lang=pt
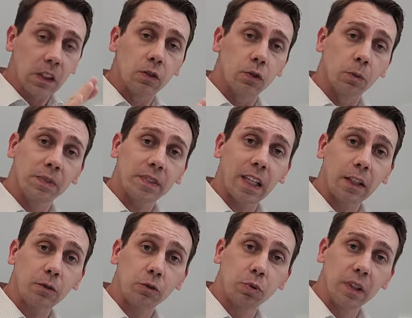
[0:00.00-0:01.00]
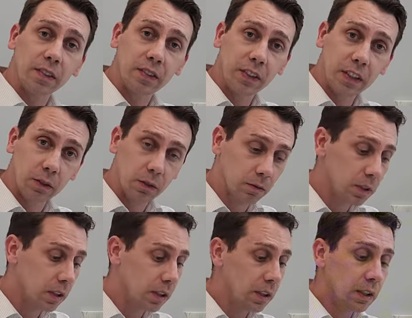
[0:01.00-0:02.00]
Substrato escurecido,
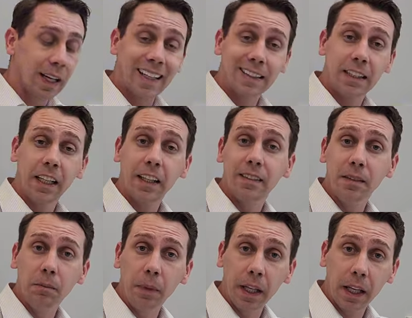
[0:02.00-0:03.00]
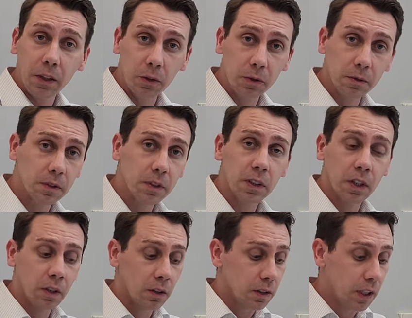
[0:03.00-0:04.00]
a 3,5, o
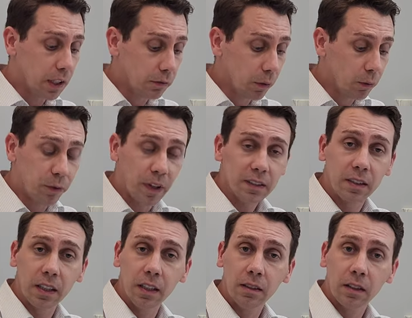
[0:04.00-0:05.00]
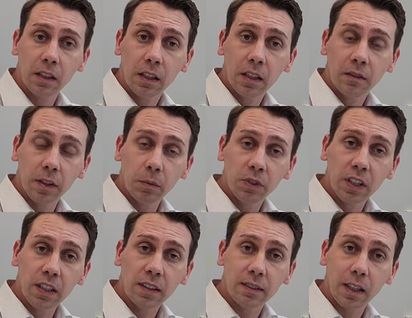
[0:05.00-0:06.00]
que, que vamos fazer? Vamos
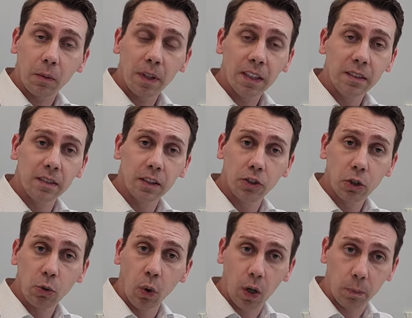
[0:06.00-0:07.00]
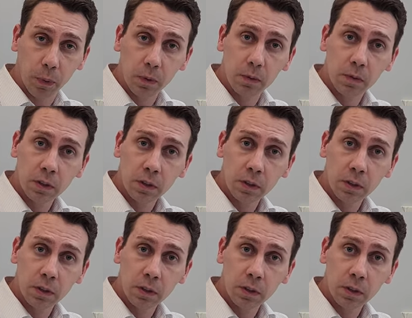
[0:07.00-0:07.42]
utilizar uma resina de corpo.